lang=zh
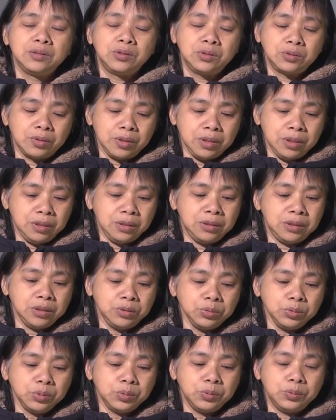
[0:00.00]
所以基
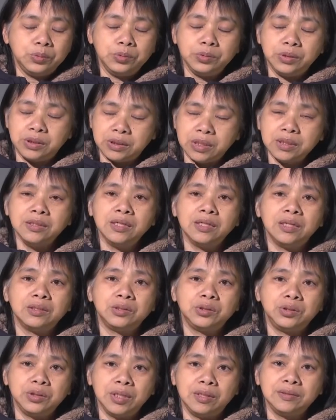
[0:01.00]
督徒真的
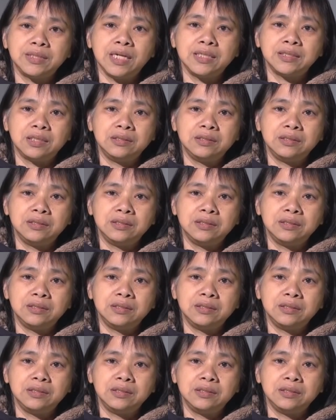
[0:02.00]
需要在